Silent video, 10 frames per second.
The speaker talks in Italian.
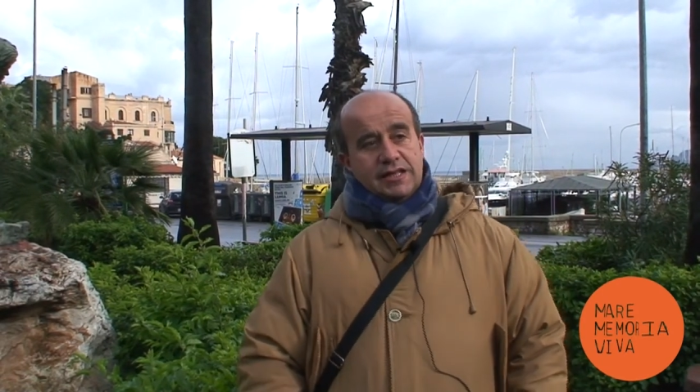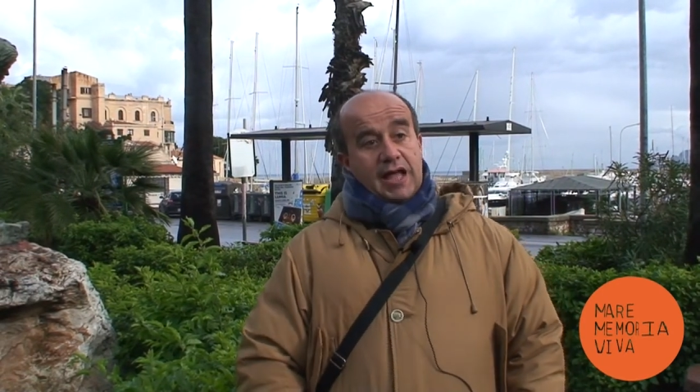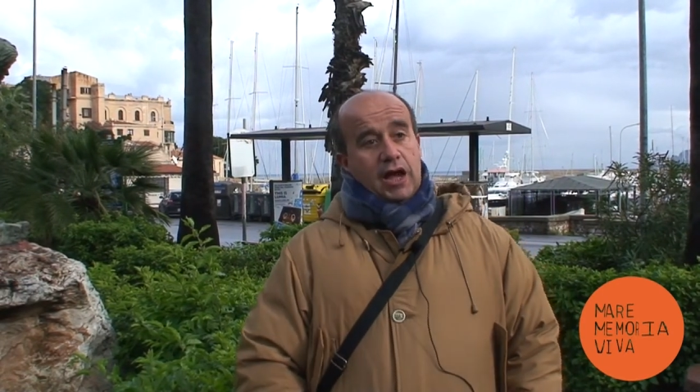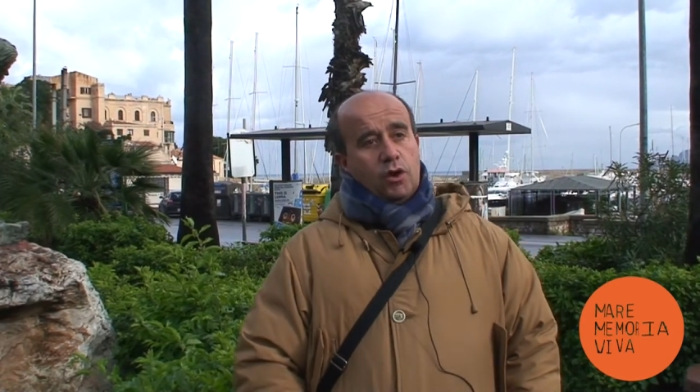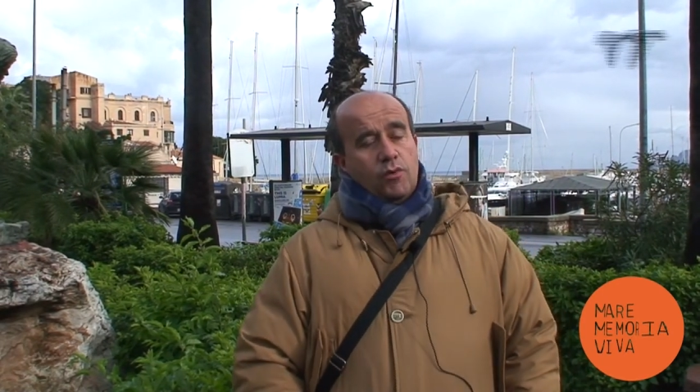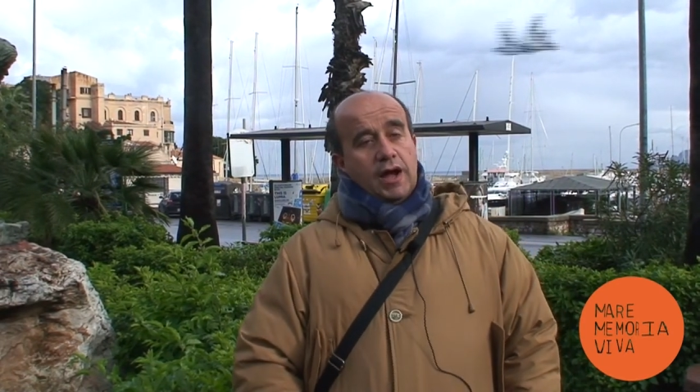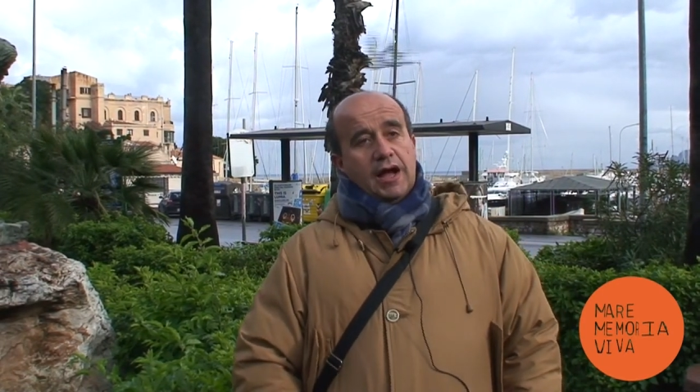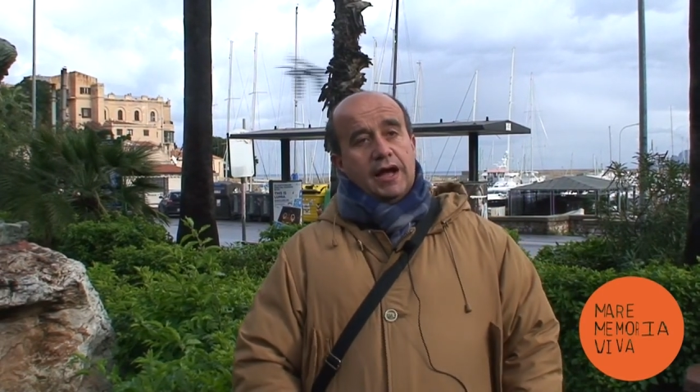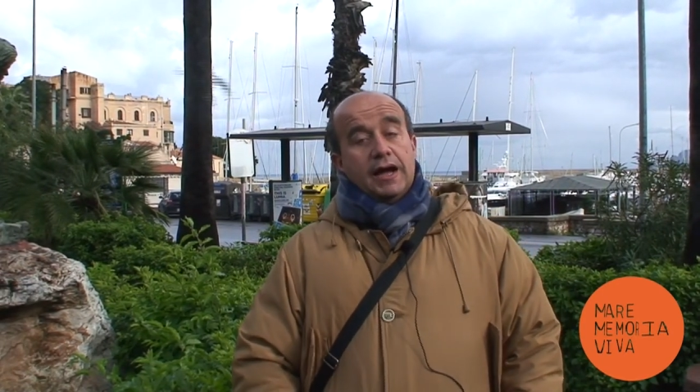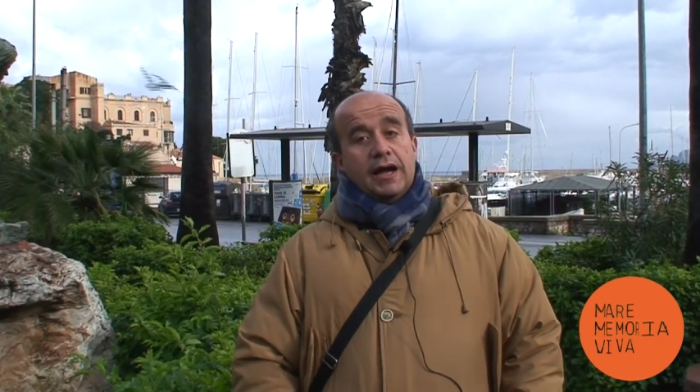di
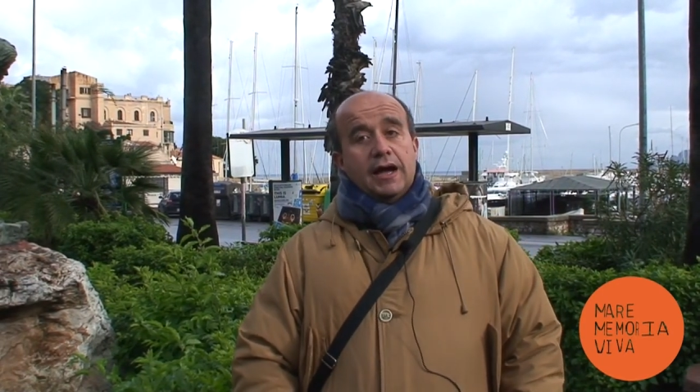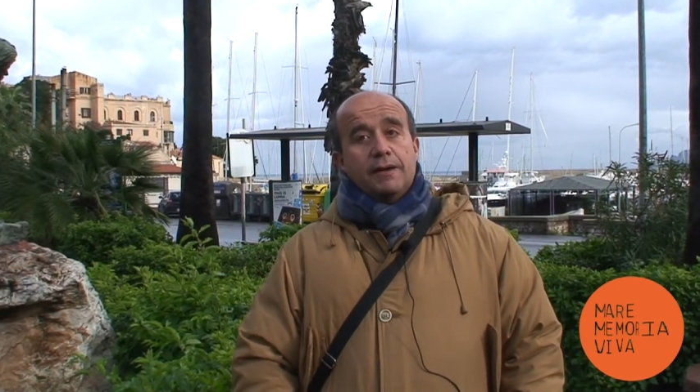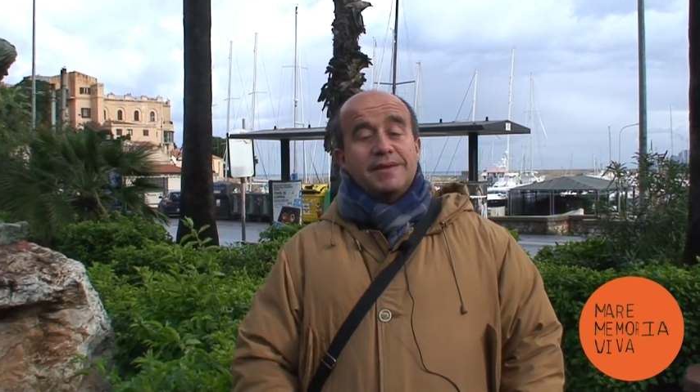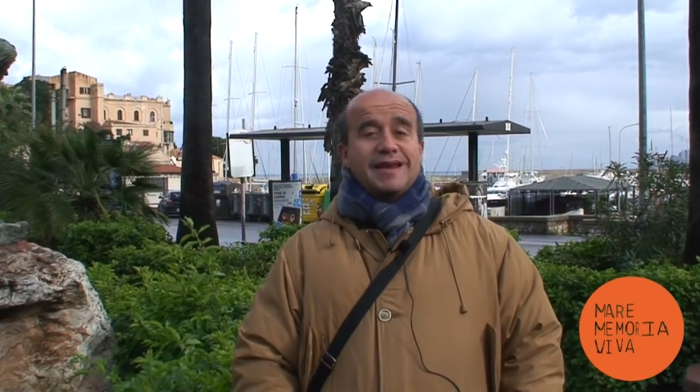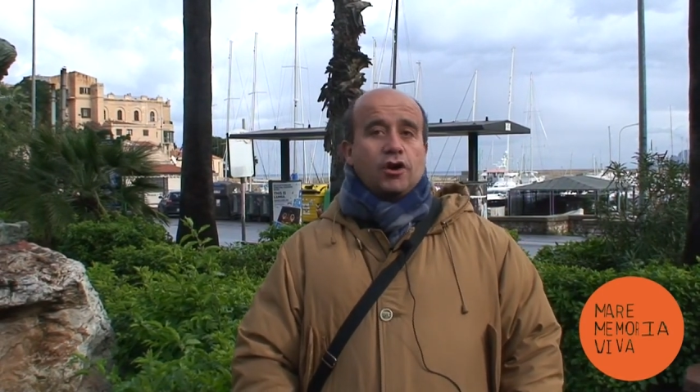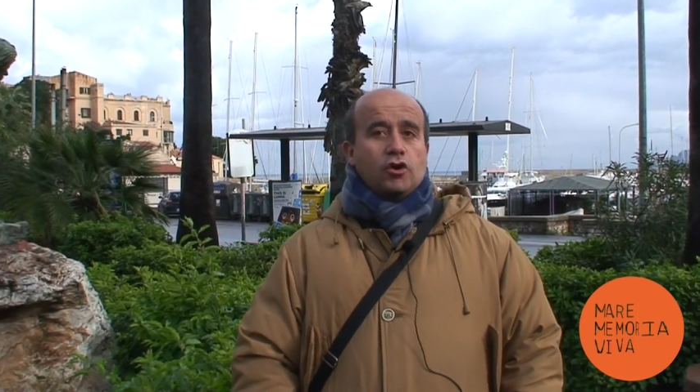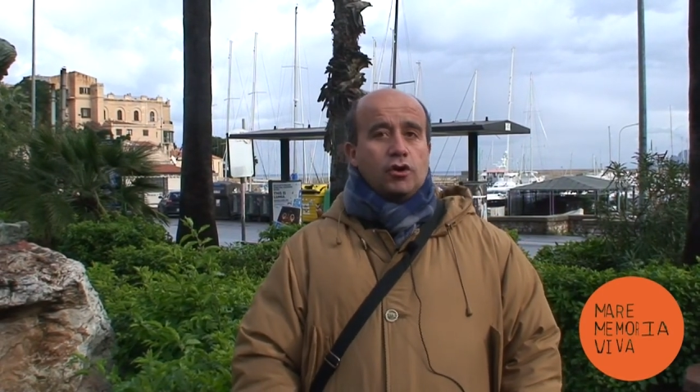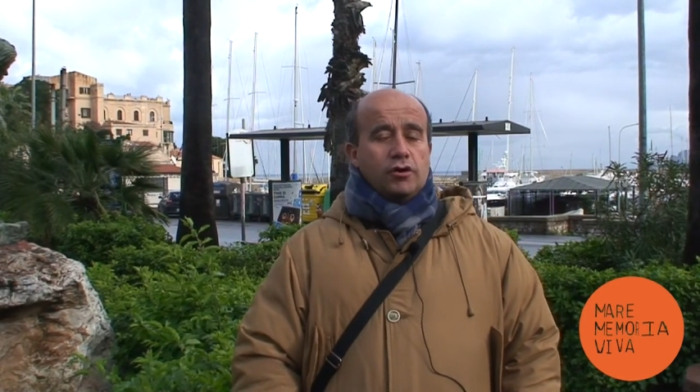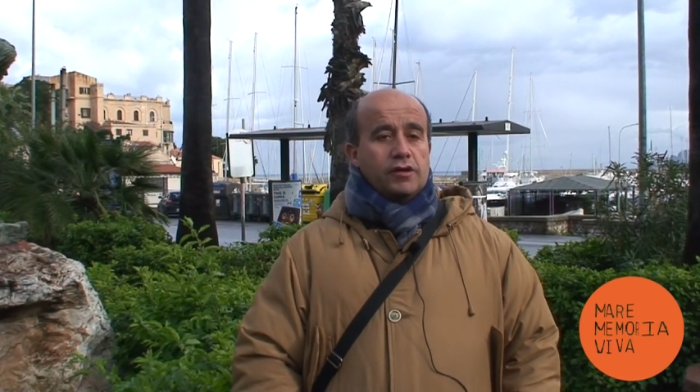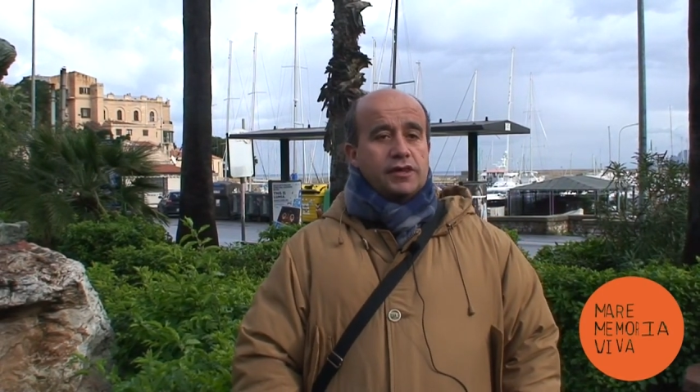acqua
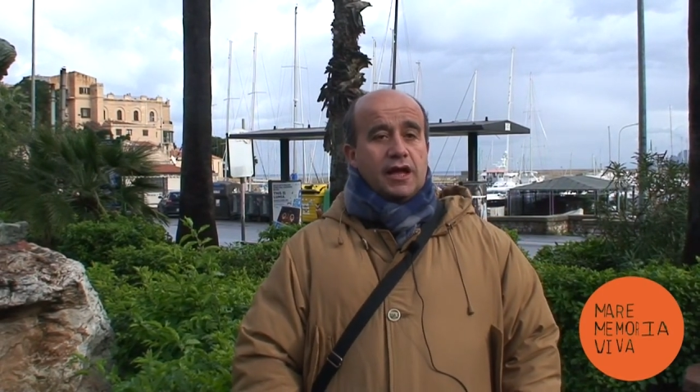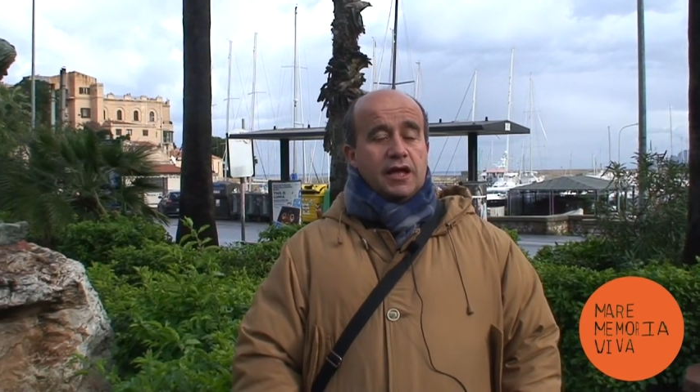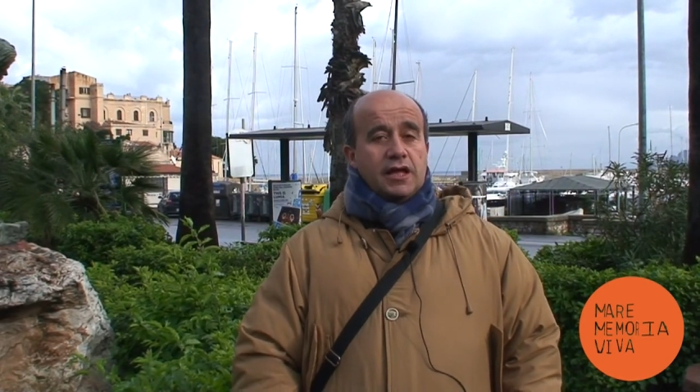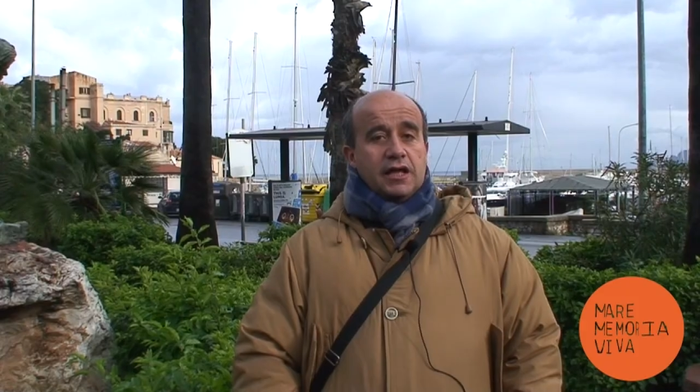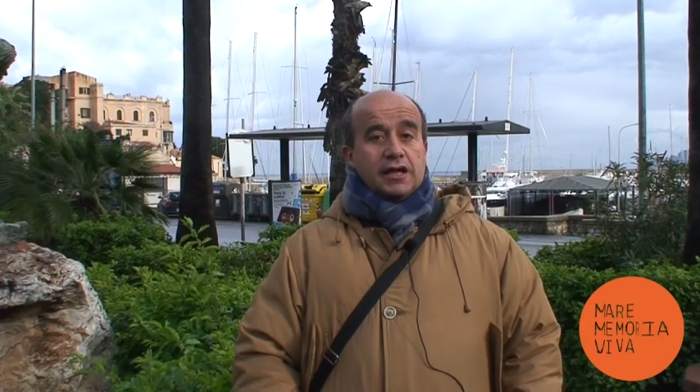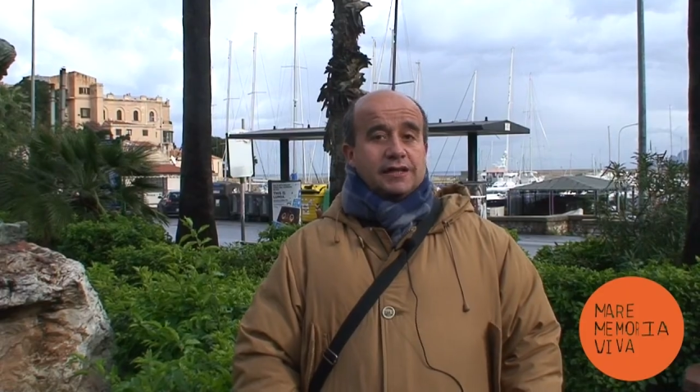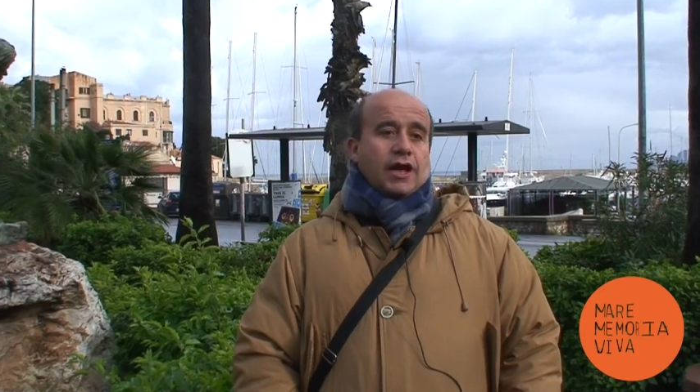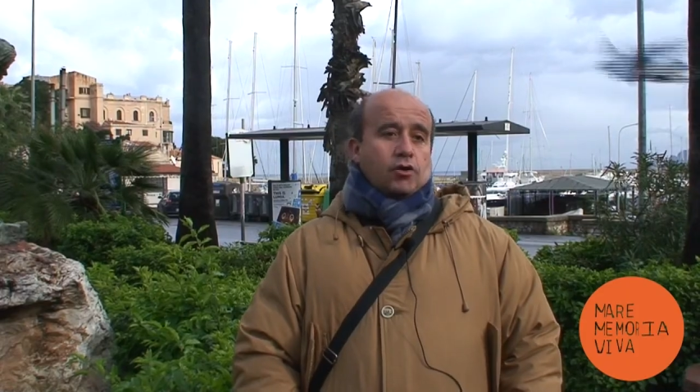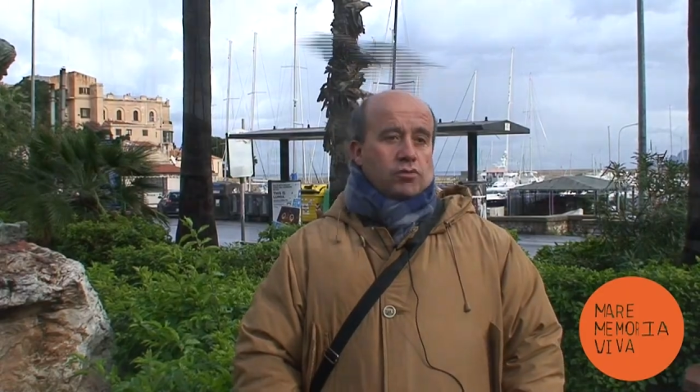miracolosa da